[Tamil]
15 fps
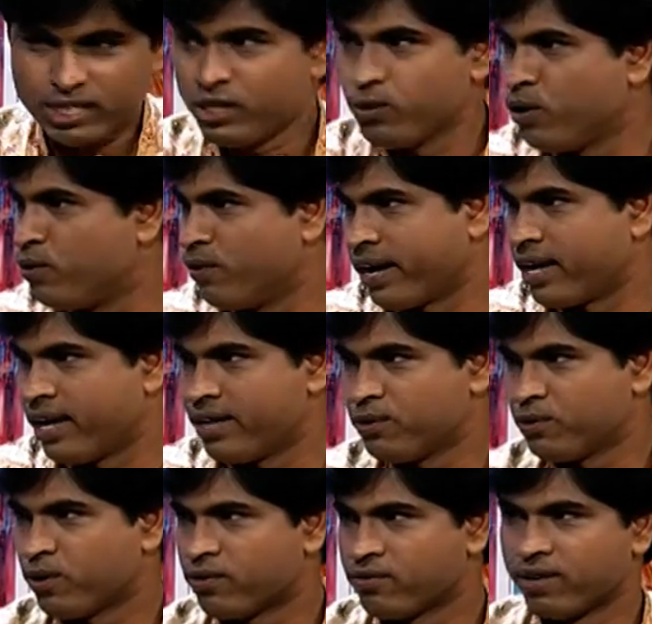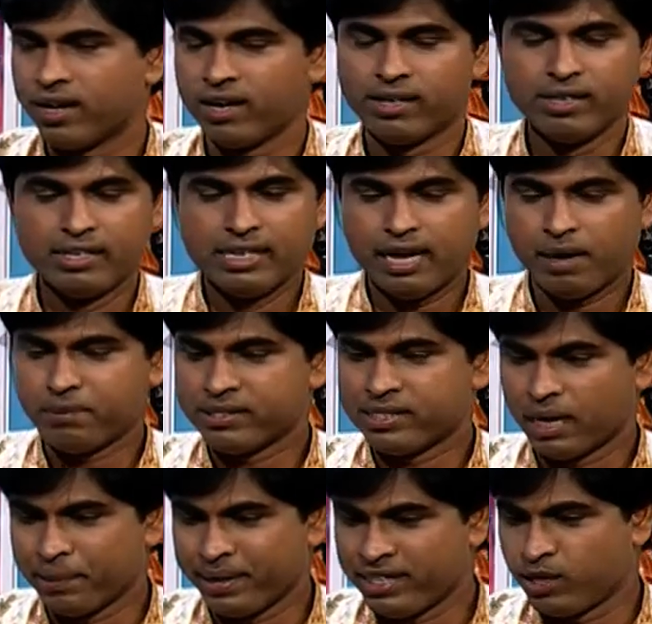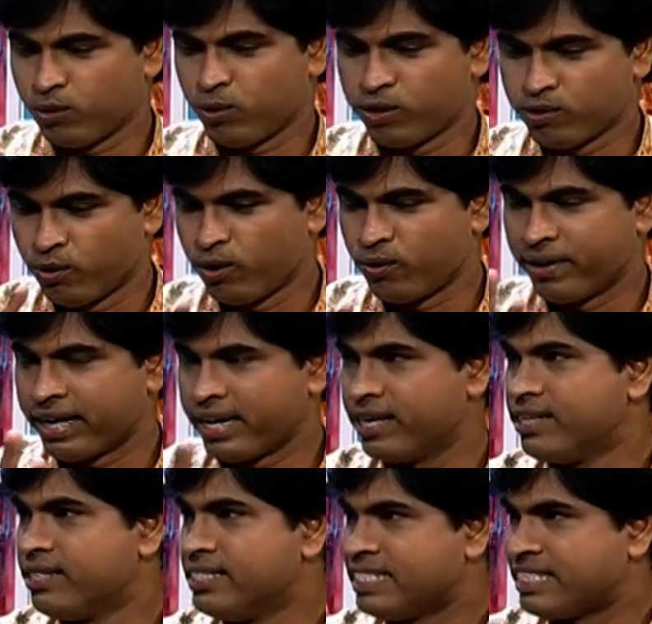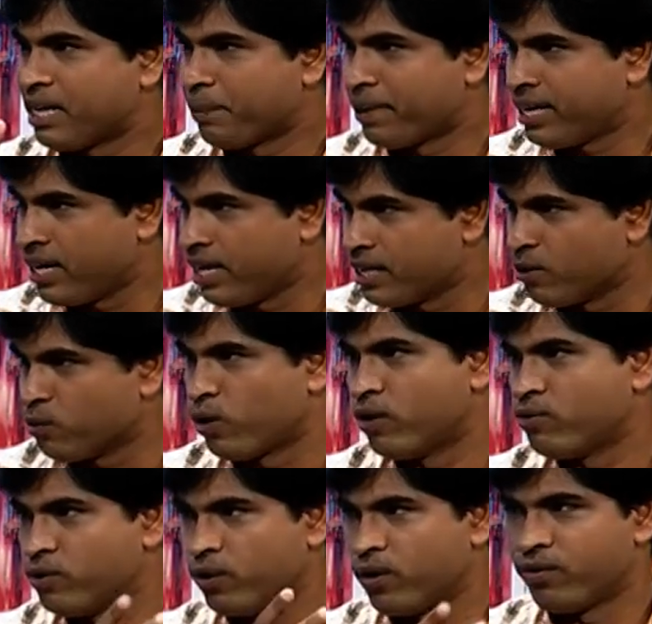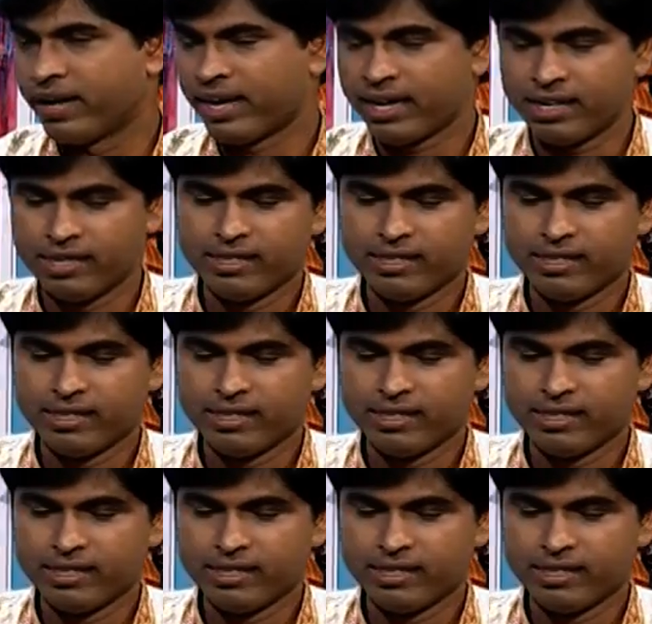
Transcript: இது ஒரு வகையான உணவுகள் அப்போ சமைத்த உணவு ஒரு வகை சமைக்காத உணவு ஒரு வகை